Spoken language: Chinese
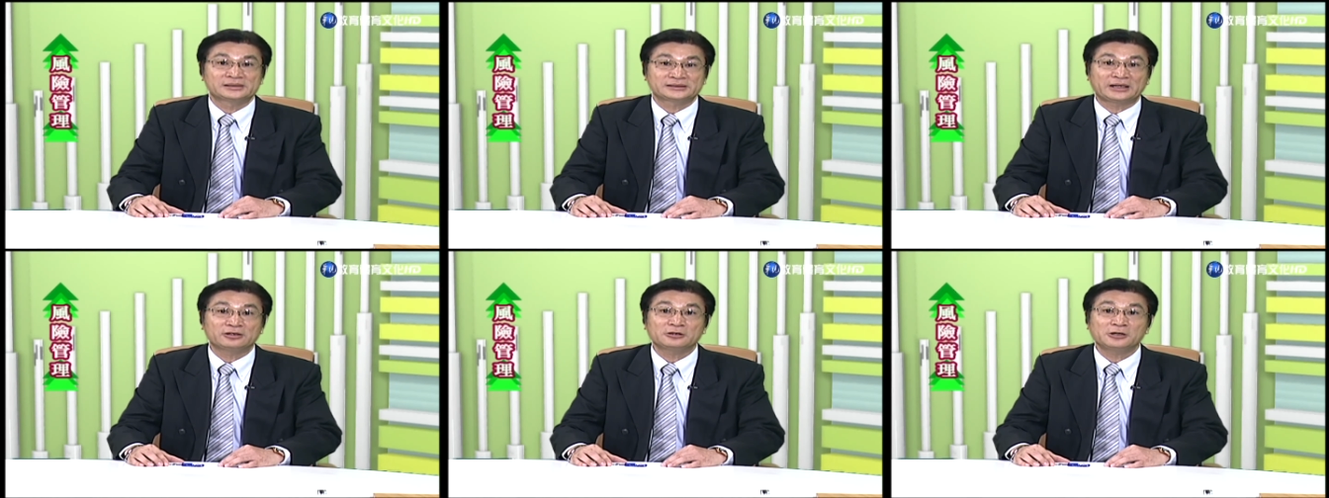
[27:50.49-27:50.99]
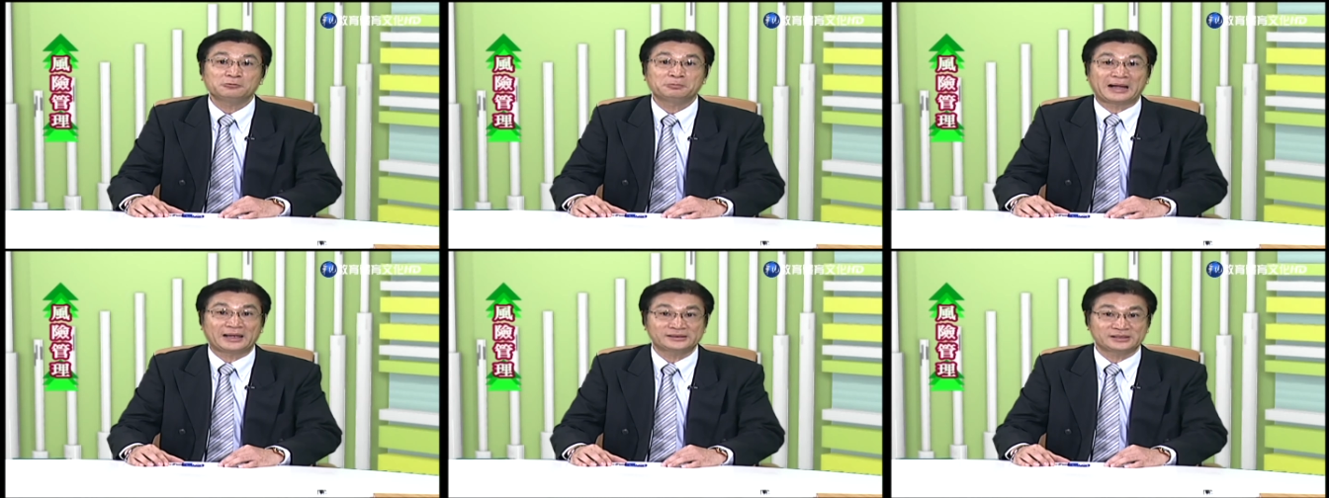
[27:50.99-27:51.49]
才能够
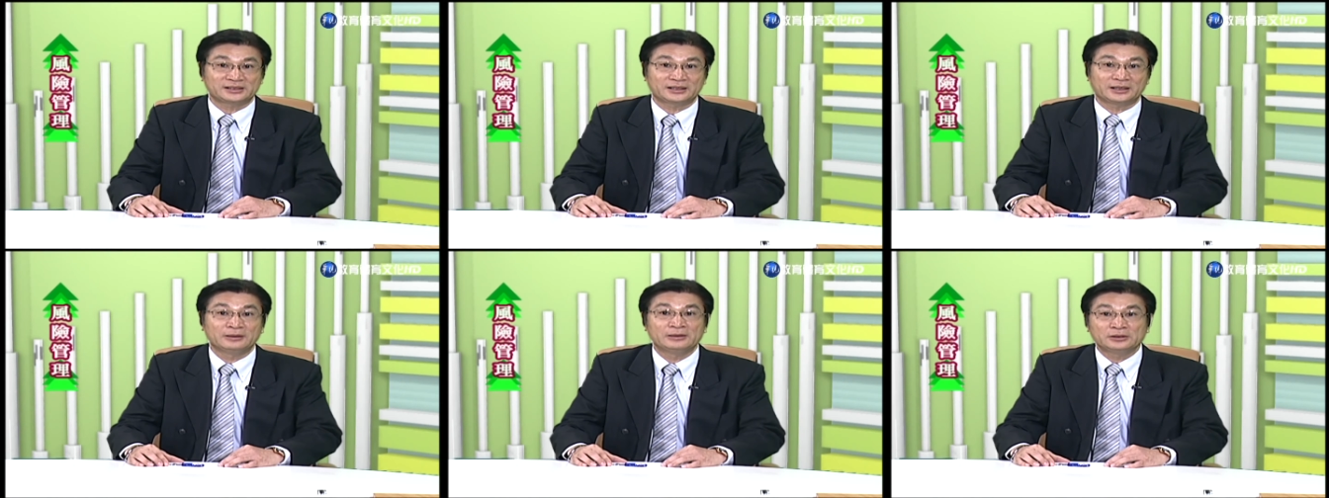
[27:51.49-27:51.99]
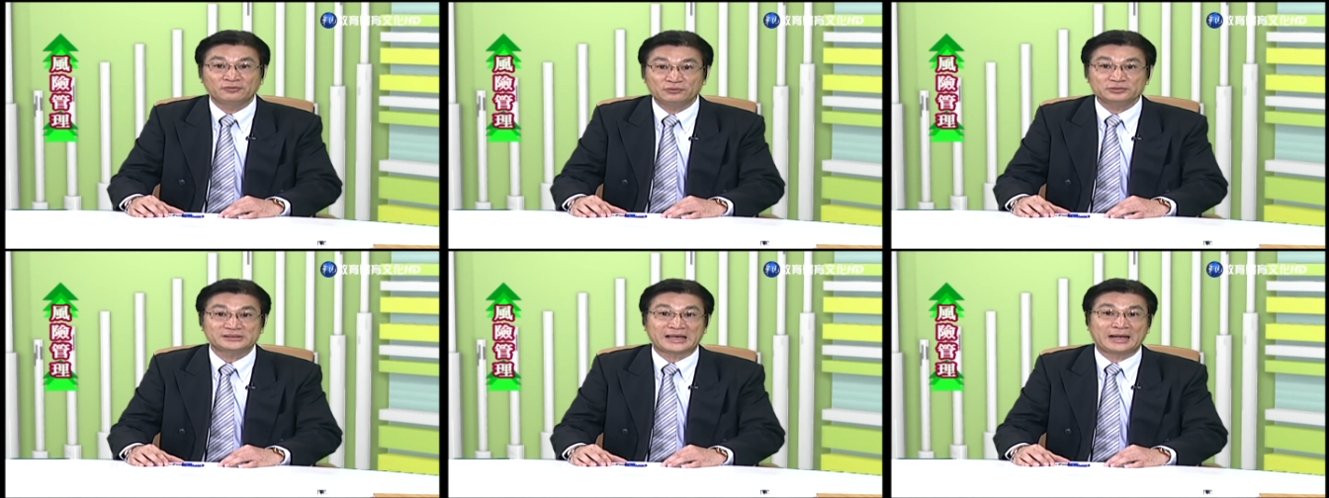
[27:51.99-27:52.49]
把整个
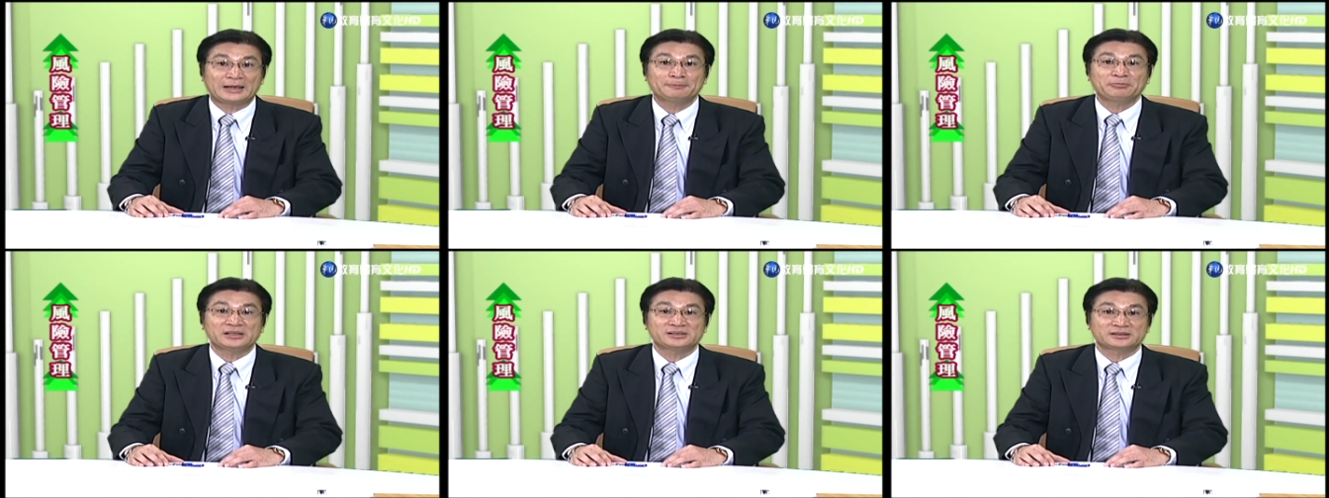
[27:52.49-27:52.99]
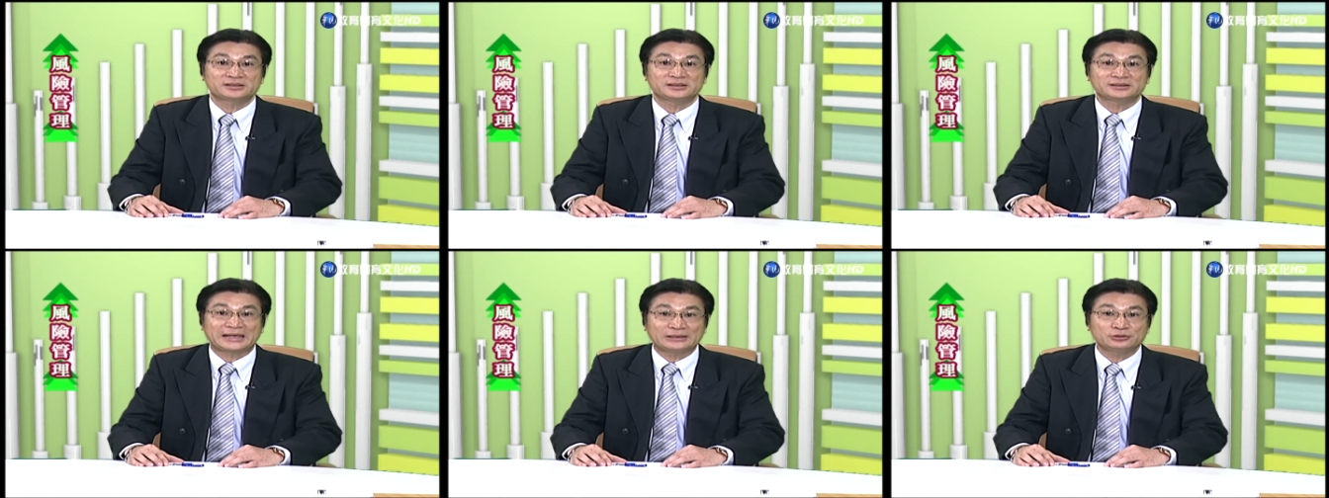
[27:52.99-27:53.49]
复杂变成
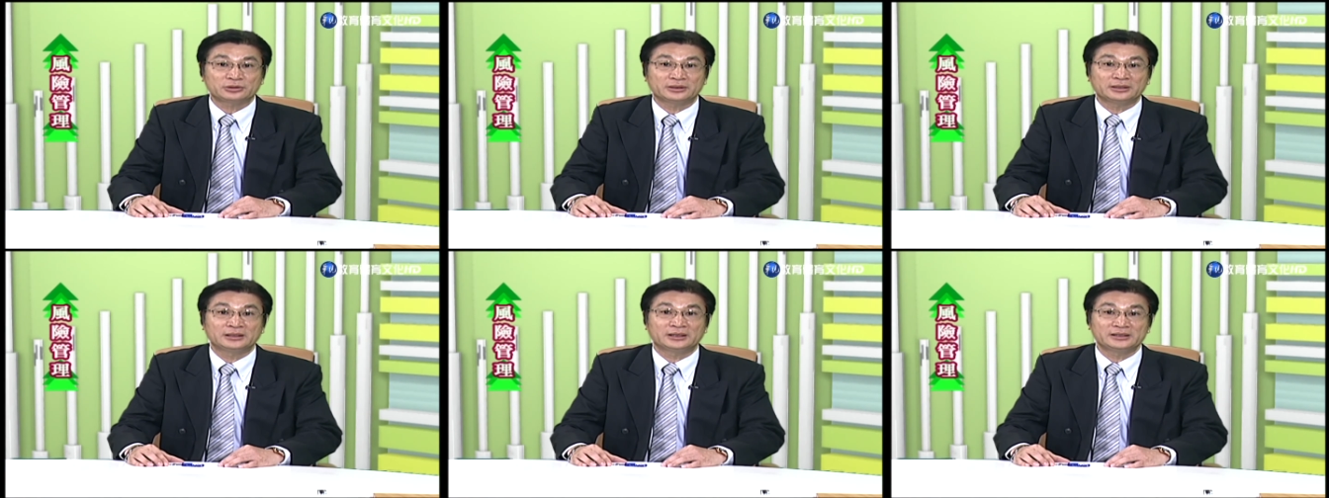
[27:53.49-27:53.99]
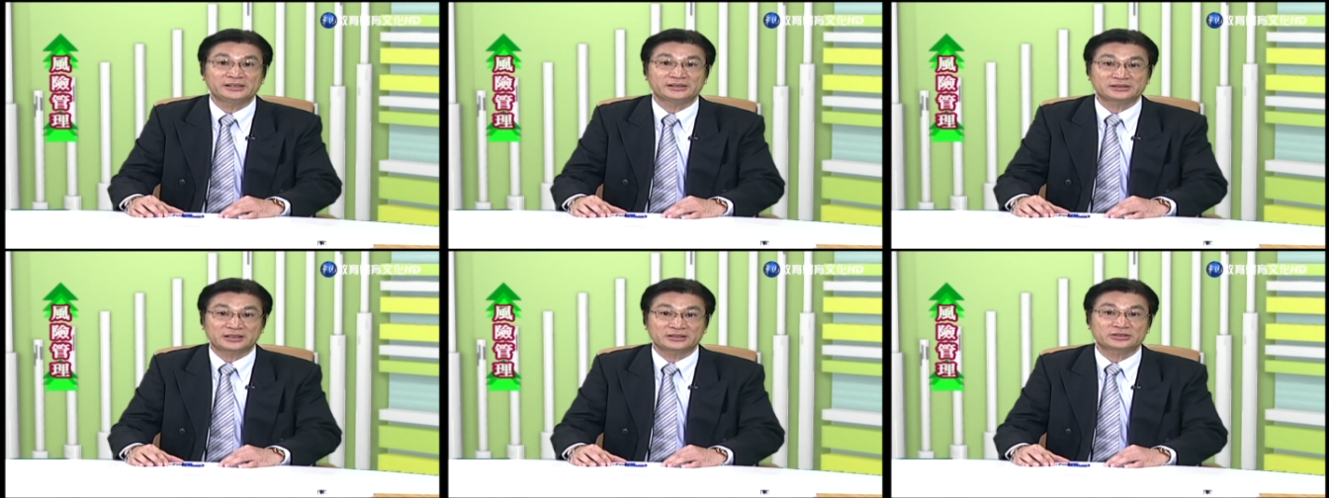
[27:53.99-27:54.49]
是单纯，而且
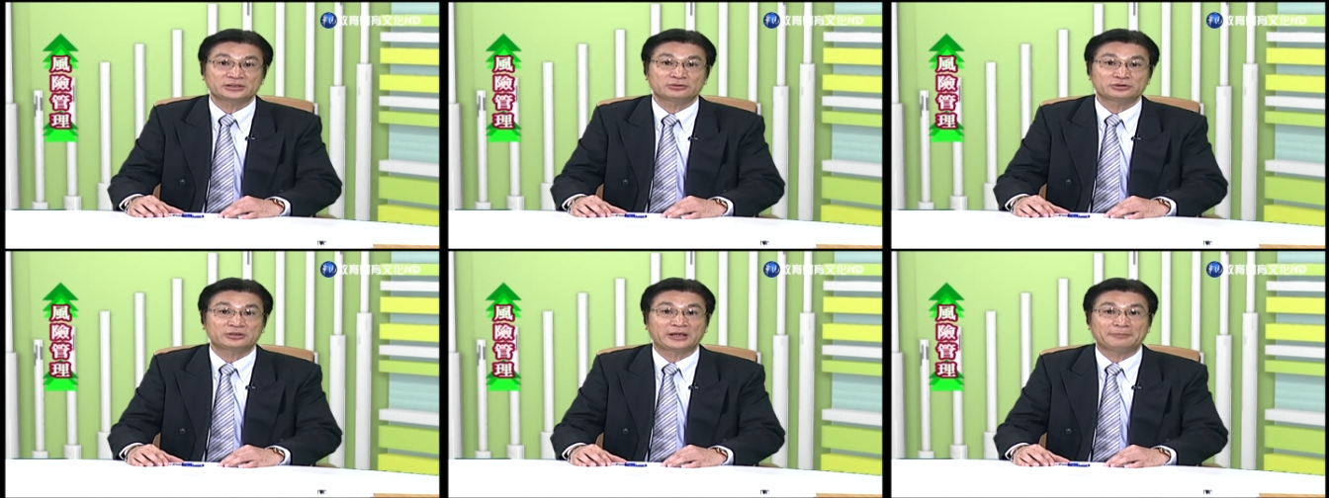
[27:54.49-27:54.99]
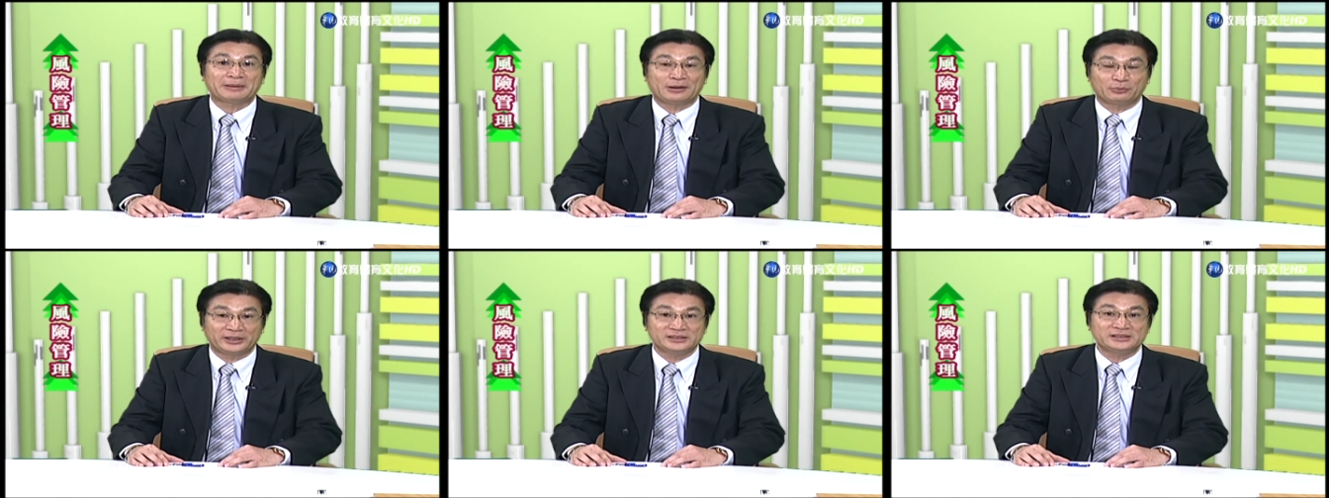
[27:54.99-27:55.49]
这个时候就可以
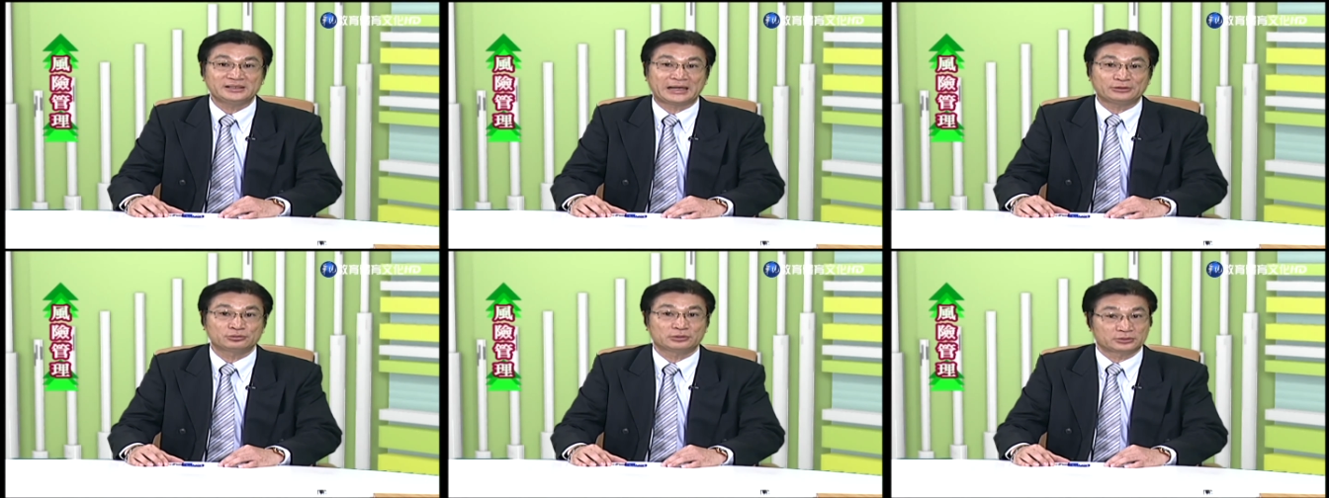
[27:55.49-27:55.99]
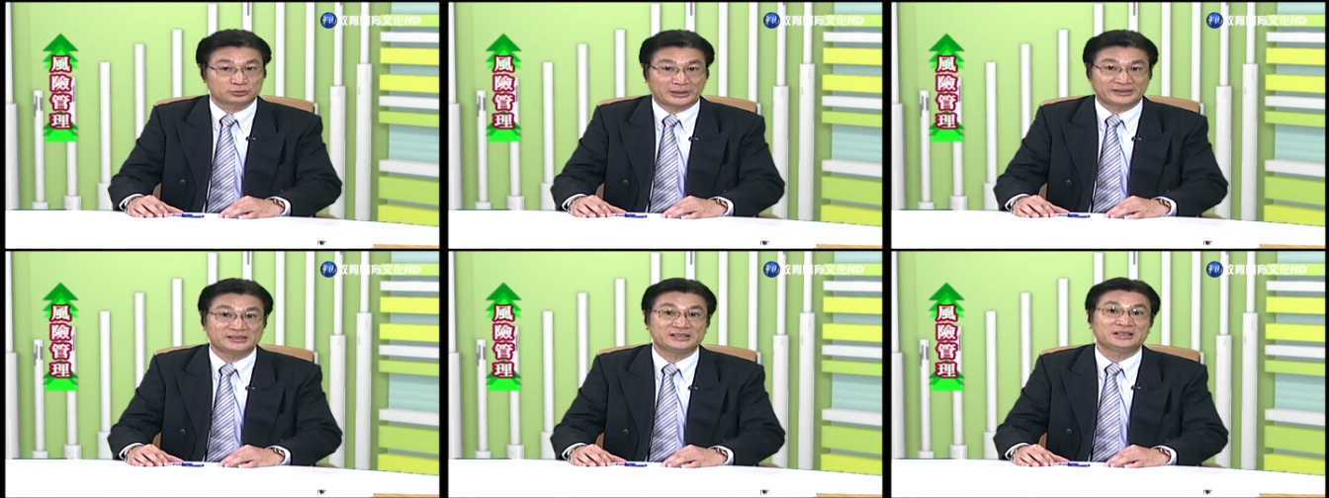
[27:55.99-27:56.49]
把危机来做
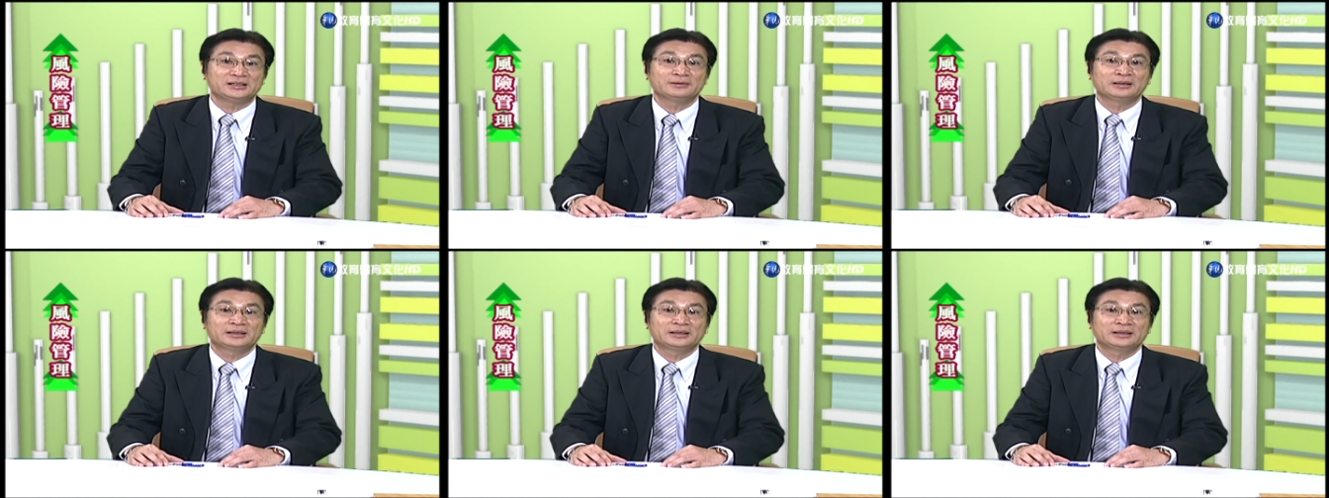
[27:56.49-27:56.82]
转机。